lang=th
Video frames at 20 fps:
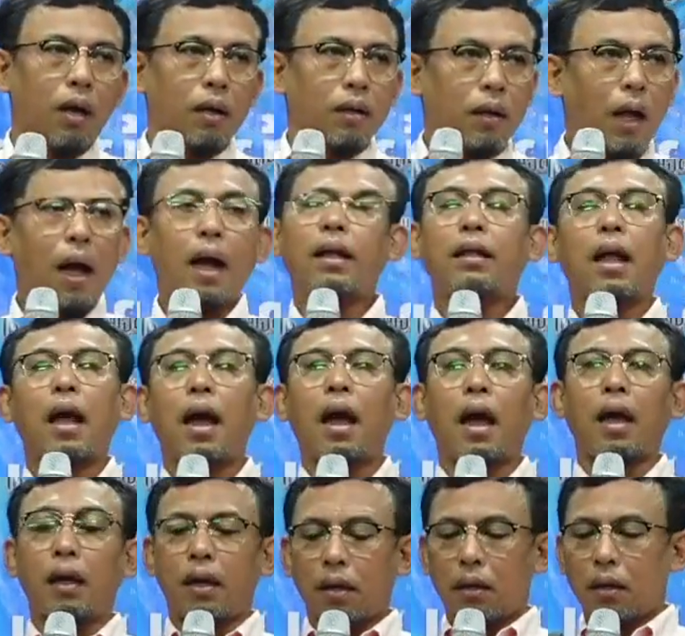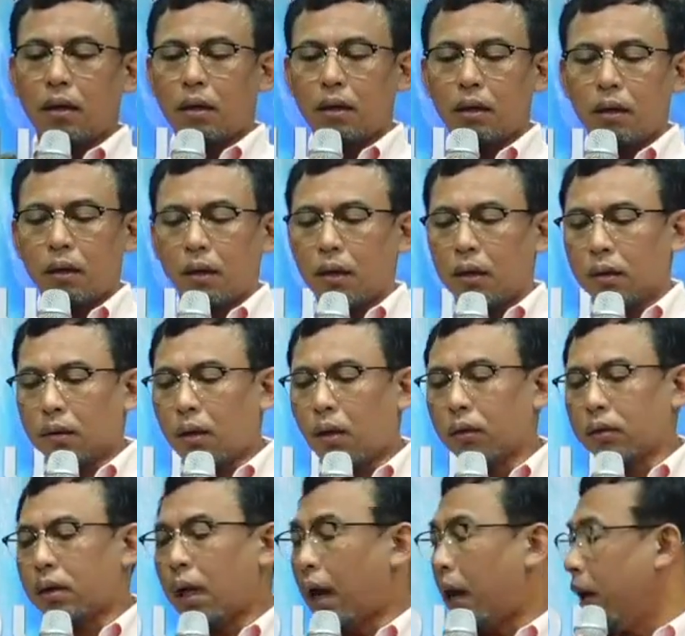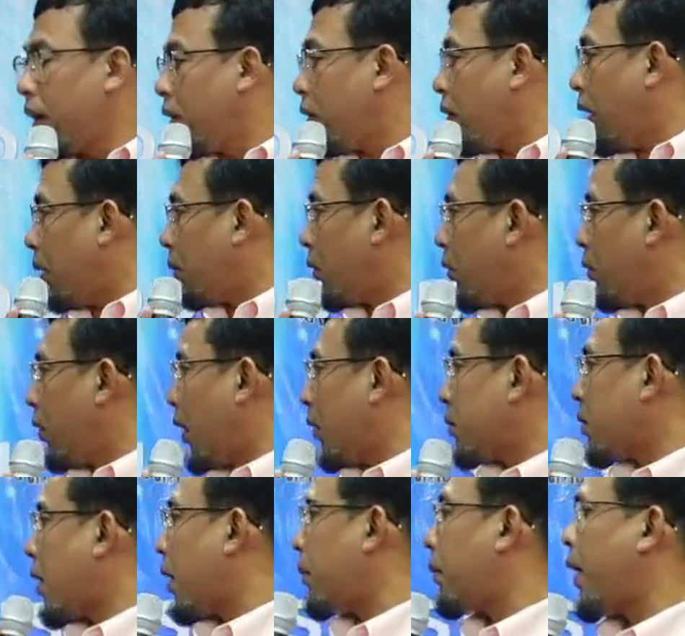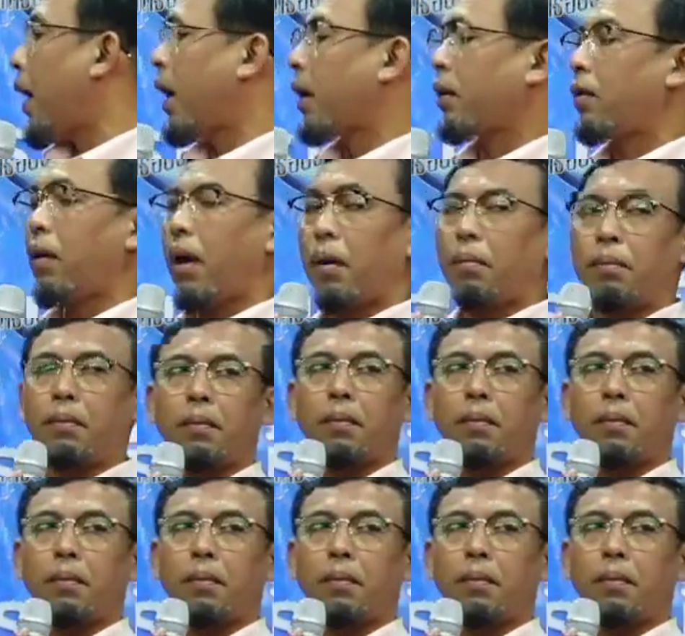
ท้าทายหรือต้องใช้ความรู้ความสามารถความ